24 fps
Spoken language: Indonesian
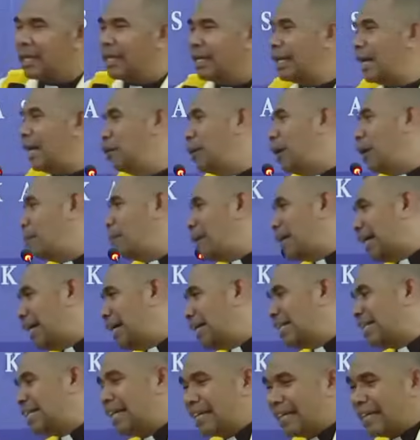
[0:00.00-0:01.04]
Lalu apa
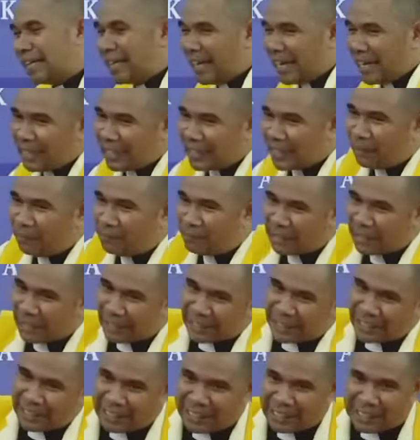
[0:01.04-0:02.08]
kaitannya dengan tema
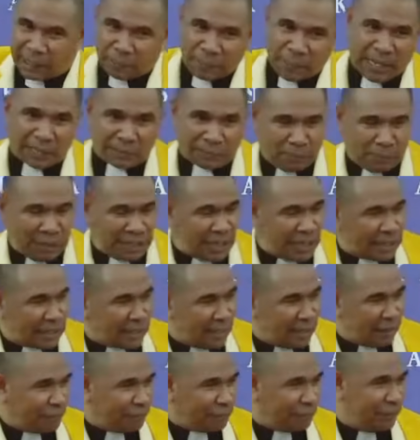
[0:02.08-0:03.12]
kita ini lebih
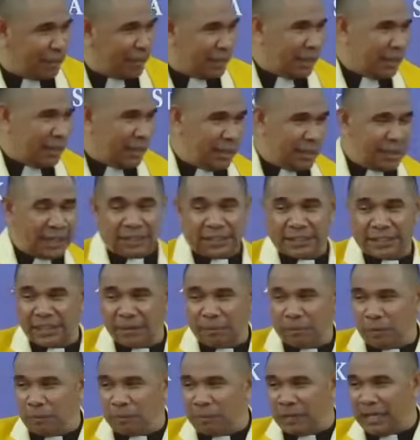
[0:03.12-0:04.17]
aplikatif dan
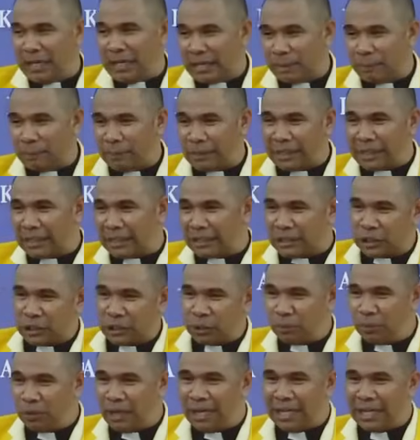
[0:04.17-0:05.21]
saya mau bilang kepada kita
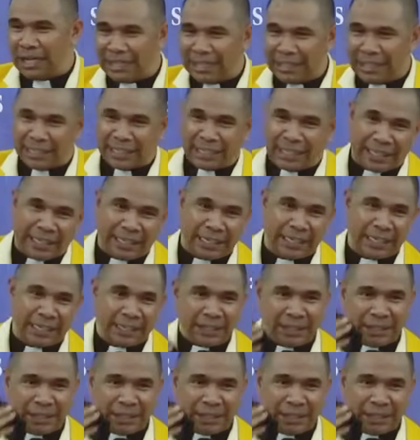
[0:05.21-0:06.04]
semua hari ini.